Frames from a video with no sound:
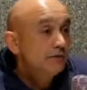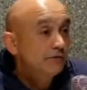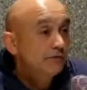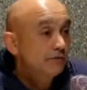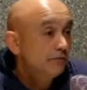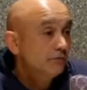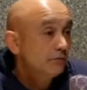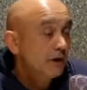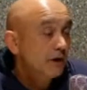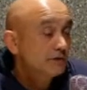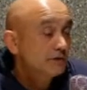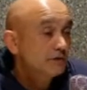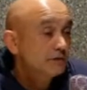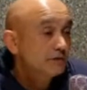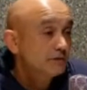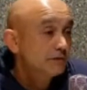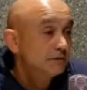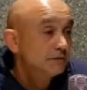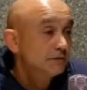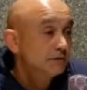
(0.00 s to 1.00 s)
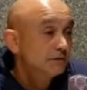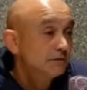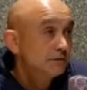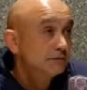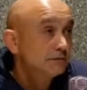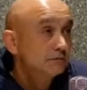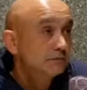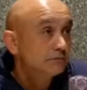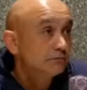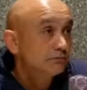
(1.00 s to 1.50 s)
isso acho que
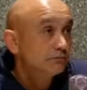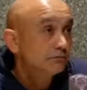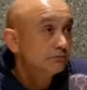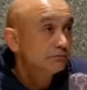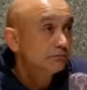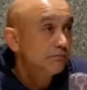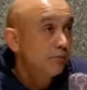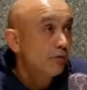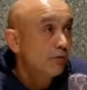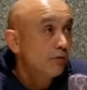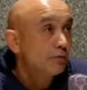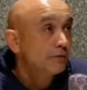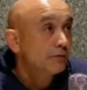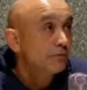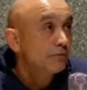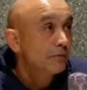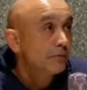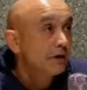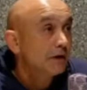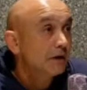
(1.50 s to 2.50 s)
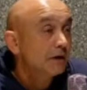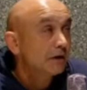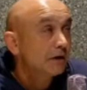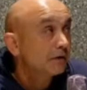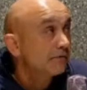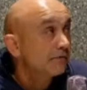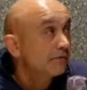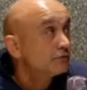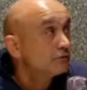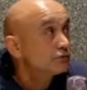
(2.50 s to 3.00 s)
o povo de Mira
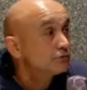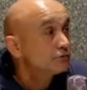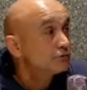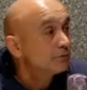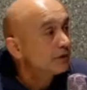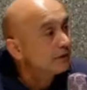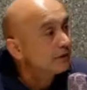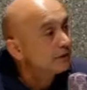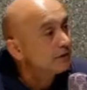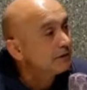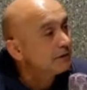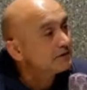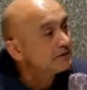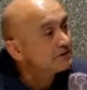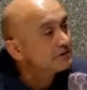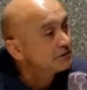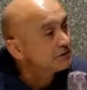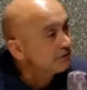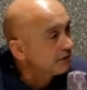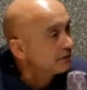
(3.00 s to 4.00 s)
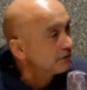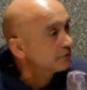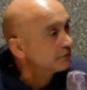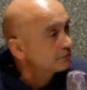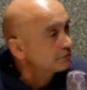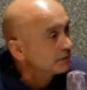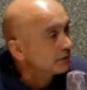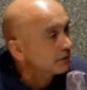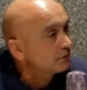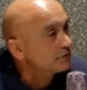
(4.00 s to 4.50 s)
reveu-se um bocadinho nesses
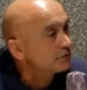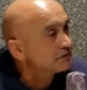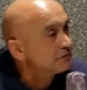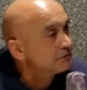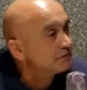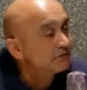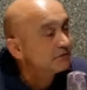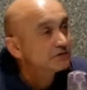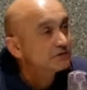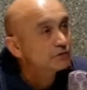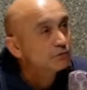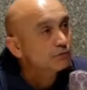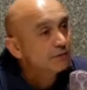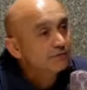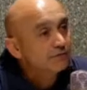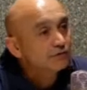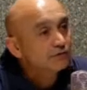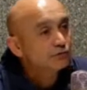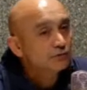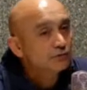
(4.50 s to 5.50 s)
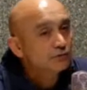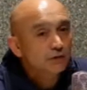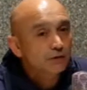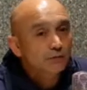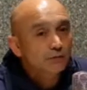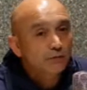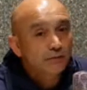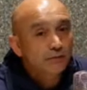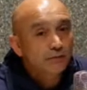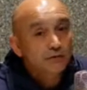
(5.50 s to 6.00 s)
eventos. Portanto, conseguimos fazer uma vez o
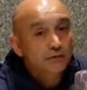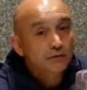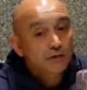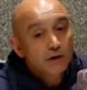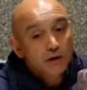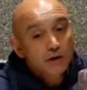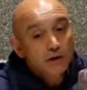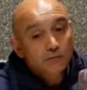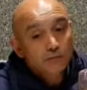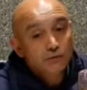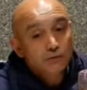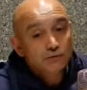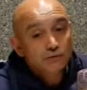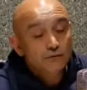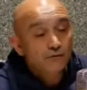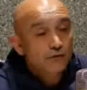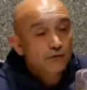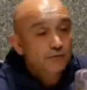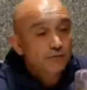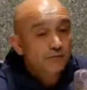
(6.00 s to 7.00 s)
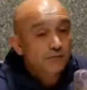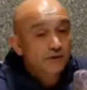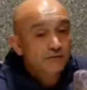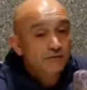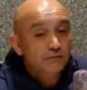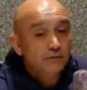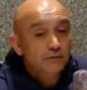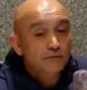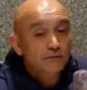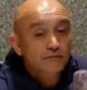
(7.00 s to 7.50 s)
Dia de Bombeiro, depois não foi,
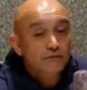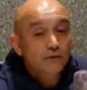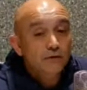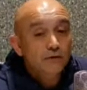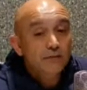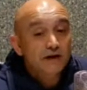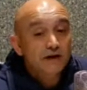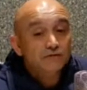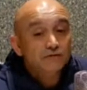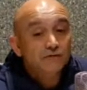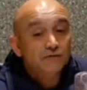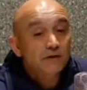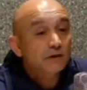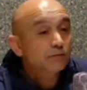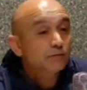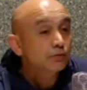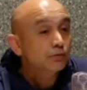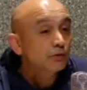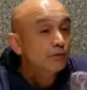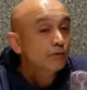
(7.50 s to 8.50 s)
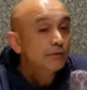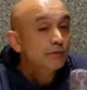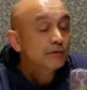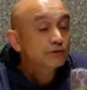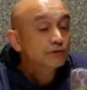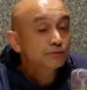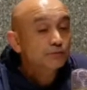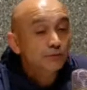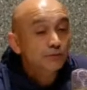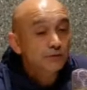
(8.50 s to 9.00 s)
não foi mais feito por não
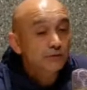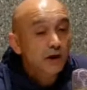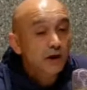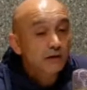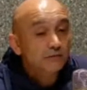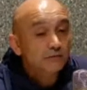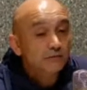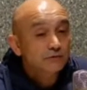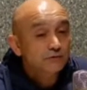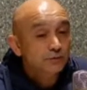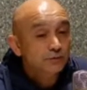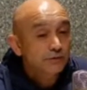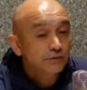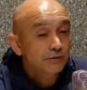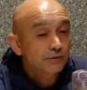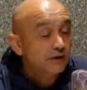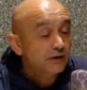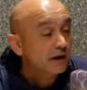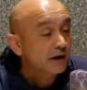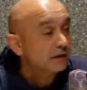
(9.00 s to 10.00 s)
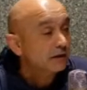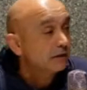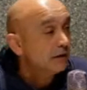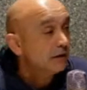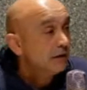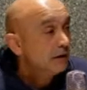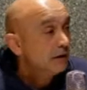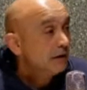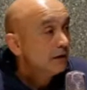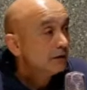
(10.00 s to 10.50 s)
haver disponibilidade
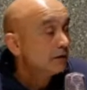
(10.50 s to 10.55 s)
